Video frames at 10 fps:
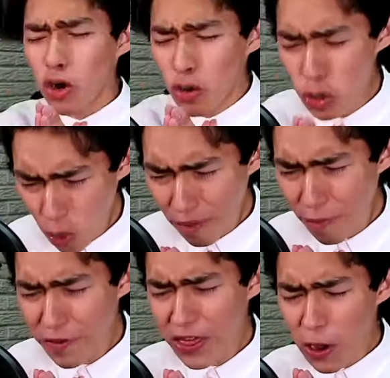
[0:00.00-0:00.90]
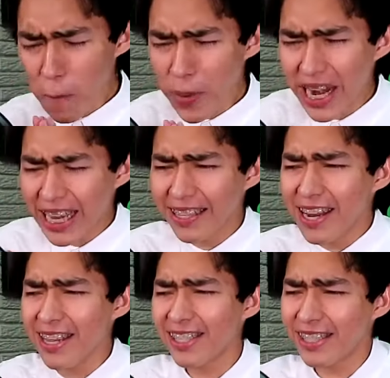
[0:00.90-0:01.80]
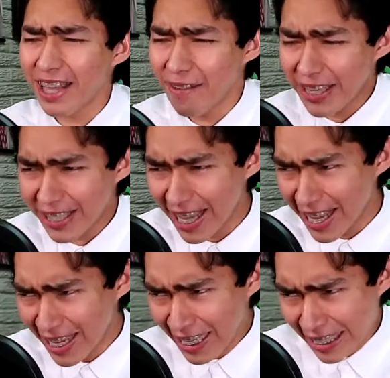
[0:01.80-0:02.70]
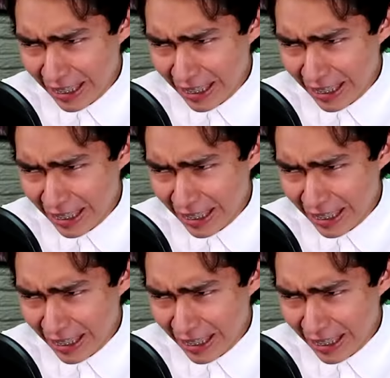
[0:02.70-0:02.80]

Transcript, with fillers: con un nuevo video para el canal, esta vez de